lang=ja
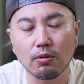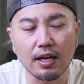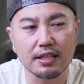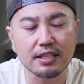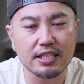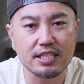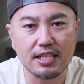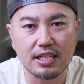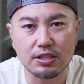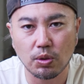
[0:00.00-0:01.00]
トは二
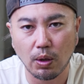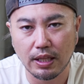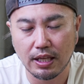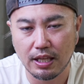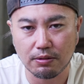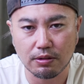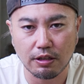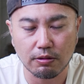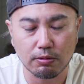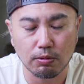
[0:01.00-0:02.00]
次燃焼ができるっ
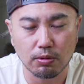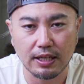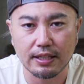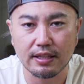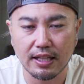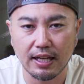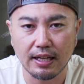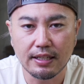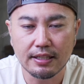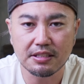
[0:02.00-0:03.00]
ていうことがあって
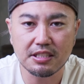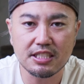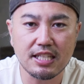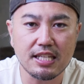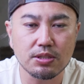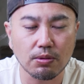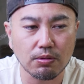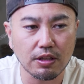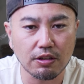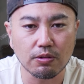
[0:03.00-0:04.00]
二次燃
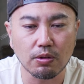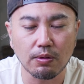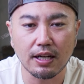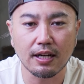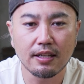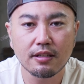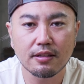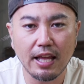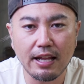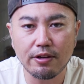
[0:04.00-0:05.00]
焼っていうのは
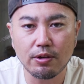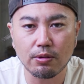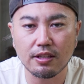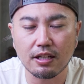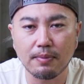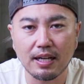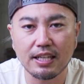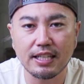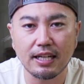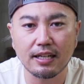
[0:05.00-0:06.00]
燃料になる
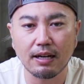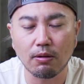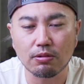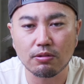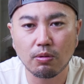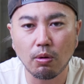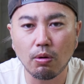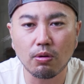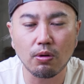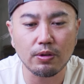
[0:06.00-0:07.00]
薪なんかを
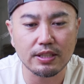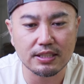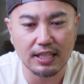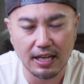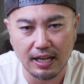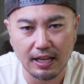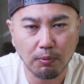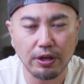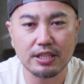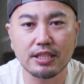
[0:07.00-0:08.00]
高効率で
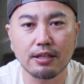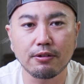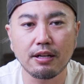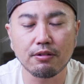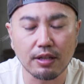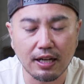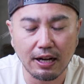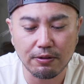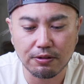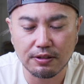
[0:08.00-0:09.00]
燃やしてくれるんで
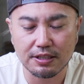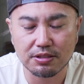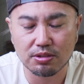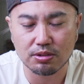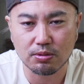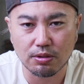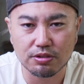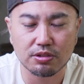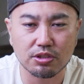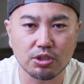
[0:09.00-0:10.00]
火力がすご
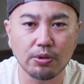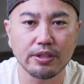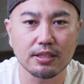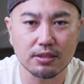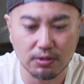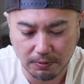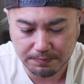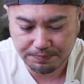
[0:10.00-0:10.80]
く強いんですよ